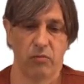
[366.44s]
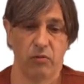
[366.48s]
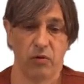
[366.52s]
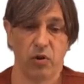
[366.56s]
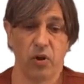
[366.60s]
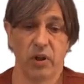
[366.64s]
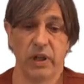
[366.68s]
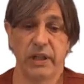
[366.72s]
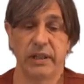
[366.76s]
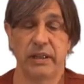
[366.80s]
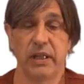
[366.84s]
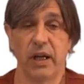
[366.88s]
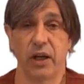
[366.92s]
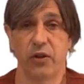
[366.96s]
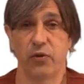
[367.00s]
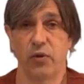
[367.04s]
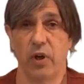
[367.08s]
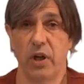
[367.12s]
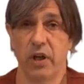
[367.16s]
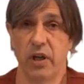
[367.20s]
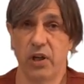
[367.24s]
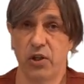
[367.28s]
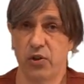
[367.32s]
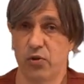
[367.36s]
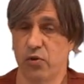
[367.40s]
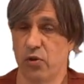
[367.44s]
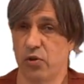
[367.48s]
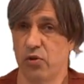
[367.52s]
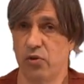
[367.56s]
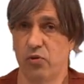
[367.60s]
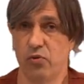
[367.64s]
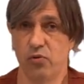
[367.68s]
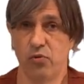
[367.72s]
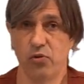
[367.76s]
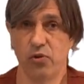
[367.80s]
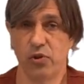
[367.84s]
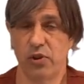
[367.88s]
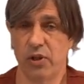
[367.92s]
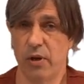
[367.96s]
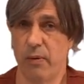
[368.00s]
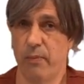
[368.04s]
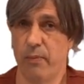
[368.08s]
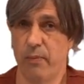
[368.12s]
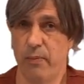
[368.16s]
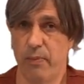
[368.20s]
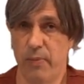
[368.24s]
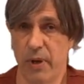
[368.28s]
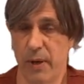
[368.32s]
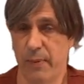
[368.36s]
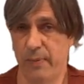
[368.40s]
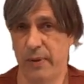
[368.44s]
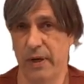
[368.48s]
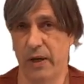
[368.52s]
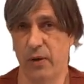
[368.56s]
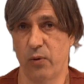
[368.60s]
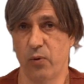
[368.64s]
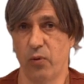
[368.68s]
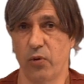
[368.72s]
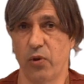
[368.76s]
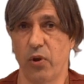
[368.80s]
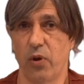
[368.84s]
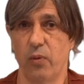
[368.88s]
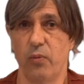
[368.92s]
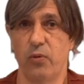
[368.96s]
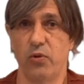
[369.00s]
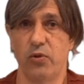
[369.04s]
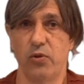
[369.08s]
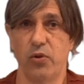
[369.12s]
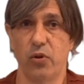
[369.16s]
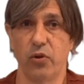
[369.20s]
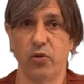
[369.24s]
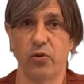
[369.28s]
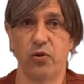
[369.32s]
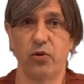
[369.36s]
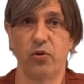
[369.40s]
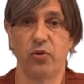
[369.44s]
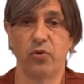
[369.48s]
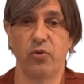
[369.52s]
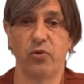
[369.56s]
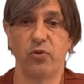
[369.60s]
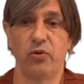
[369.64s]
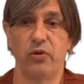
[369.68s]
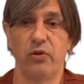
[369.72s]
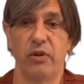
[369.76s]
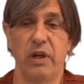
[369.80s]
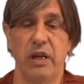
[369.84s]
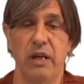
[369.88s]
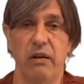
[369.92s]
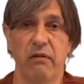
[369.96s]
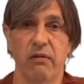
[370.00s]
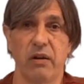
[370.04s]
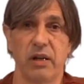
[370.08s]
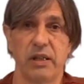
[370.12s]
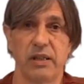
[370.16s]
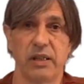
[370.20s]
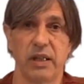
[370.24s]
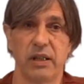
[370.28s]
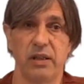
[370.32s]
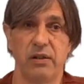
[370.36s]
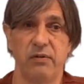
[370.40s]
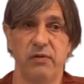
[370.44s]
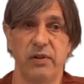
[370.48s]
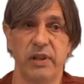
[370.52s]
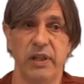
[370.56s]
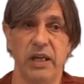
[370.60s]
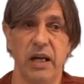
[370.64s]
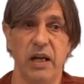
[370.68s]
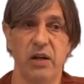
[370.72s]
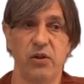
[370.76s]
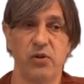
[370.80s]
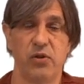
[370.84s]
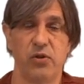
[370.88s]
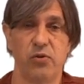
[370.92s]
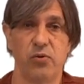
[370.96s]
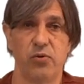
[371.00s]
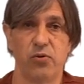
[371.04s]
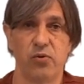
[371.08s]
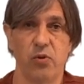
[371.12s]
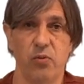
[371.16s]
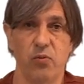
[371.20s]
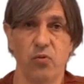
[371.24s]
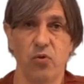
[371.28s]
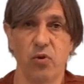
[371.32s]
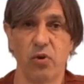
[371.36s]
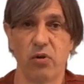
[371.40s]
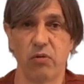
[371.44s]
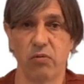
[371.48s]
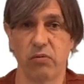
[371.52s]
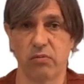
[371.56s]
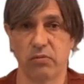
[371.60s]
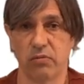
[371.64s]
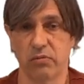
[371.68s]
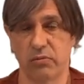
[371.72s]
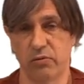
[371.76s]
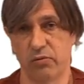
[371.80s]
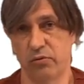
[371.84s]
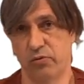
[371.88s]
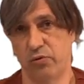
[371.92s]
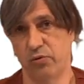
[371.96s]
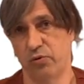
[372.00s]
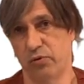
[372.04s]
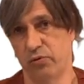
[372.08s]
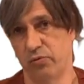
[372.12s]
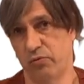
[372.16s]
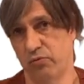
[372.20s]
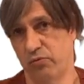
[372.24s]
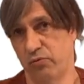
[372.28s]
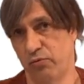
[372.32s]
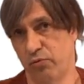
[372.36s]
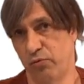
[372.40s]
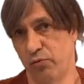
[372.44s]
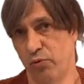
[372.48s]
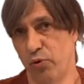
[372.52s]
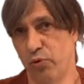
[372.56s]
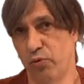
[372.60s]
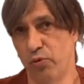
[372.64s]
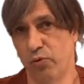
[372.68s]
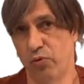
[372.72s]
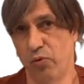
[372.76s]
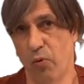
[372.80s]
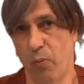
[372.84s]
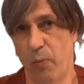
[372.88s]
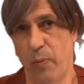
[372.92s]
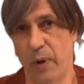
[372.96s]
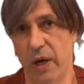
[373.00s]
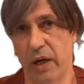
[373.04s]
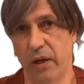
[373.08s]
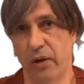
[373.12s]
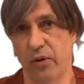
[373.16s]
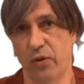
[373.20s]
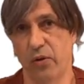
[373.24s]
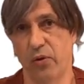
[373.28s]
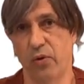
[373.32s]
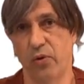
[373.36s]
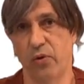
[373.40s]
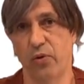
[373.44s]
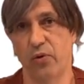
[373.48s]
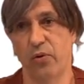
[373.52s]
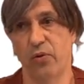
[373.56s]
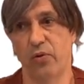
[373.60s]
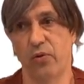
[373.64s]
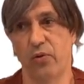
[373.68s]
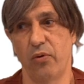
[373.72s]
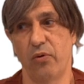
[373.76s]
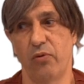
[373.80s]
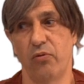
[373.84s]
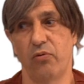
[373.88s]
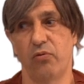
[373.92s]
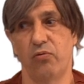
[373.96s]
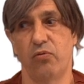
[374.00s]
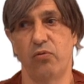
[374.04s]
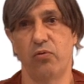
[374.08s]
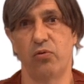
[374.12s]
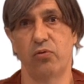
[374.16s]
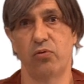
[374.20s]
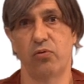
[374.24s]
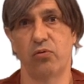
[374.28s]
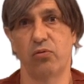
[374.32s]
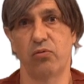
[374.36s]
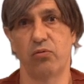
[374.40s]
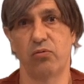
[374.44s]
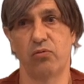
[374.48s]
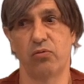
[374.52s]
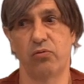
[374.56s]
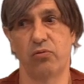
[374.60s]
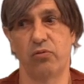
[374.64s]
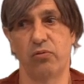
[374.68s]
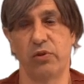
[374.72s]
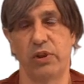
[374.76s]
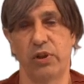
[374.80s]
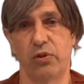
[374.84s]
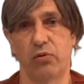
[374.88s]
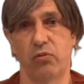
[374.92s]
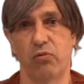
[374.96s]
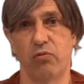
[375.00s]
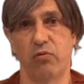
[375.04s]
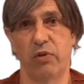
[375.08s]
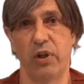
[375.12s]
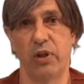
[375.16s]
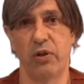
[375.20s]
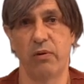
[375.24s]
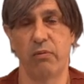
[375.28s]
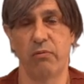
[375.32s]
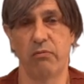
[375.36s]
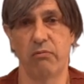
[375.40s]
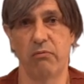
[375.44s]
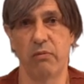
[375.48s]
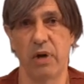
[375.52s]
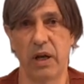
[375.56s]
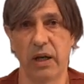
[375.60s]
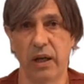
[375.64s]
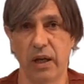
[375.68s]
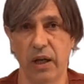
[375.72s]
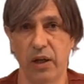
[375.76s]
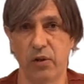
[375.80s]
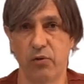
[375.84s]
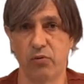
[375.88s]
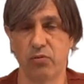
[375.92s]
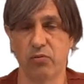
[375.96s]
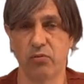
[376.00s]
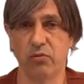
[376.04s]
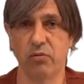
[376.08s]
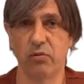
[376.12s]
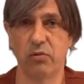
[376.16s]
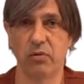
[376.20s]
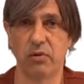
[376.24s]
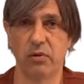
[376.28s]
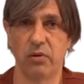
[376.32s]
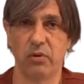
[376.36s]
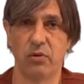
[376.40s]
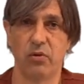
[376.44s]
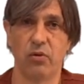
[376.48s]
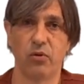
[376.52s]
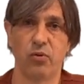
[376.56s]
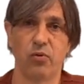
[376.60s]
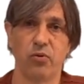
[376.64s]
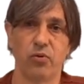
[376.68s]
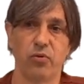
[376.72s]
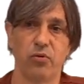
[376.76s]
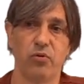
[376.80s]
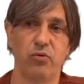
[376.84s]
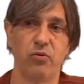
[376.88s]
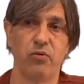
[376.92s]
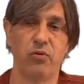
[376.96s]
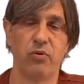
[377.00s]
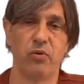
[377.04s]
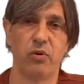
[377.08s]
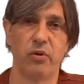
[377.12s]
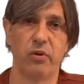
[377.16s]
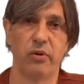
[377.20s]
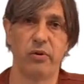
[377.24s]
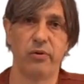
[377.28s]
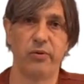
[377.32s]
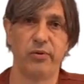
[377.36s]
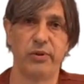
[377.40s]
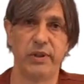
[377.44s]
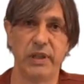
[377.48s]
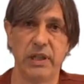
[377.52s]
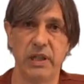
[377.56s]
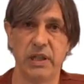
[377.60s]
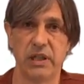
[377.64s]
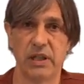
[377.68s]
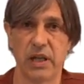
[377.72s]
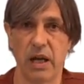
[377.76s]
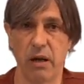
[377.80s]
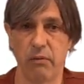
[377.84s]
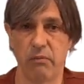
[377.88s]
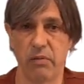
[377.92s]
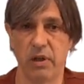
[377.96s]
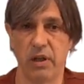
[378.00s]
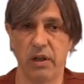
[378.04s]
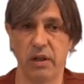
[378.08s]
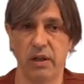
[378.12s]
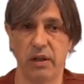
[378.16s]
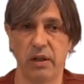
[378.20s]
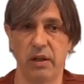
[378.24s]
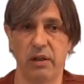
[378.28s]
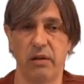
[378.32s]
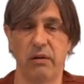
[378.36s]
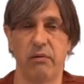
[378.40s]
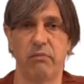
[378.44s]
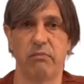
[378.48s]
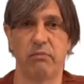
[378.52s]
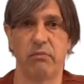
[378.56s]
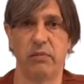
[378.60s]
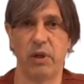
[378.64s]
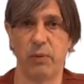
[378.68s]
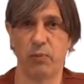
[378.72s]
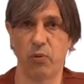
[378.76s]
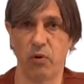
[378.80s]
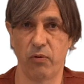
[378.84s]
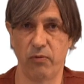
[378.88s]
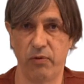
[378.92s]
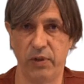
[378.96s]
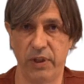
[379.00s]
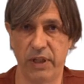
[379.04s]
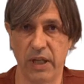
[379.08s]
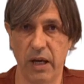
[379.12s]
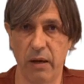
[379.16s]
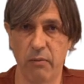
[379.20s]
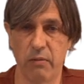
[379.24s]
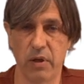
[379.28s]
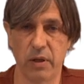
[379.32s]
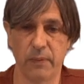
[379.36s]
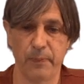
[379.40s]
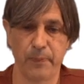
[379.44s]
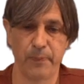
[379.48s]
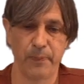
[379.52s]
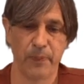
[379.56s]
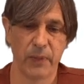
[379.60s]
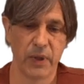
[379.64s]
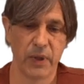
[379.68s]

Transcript: Dans l'état actuel des choses, nous ne sommes pas par contre en mesure de délivrer un certificat à l'issue de ce MOOC. ne doutons pas que vous, y trouverez malgré tout le contenu euh, utilisable et, et profitable.